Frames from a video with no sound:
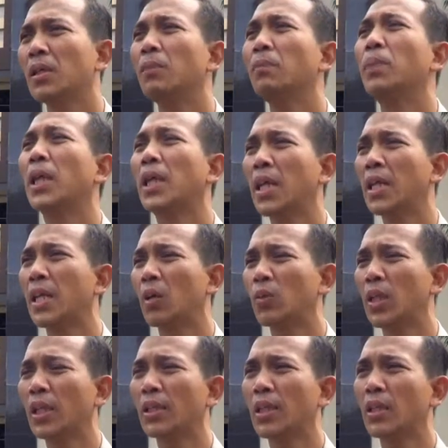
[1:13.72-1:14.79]
tim begal yang
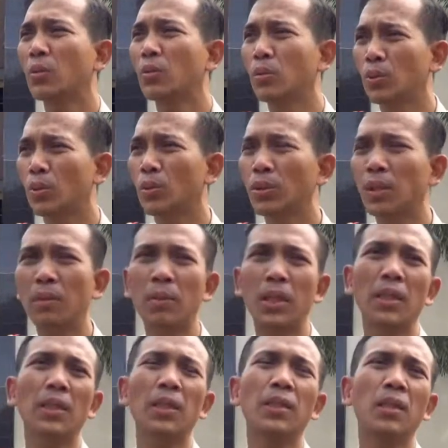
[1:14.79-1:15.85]
sudah kita tunjuk selama
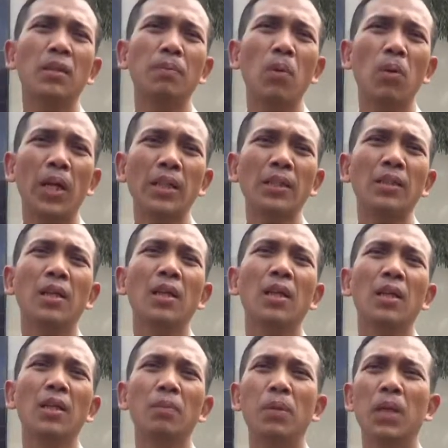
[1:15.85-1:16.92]
ini dari Polres
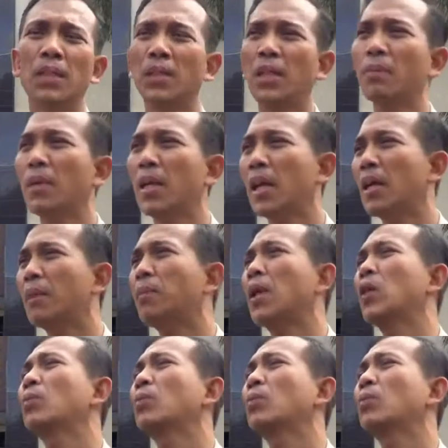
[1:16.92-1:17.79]
berhasil menangkap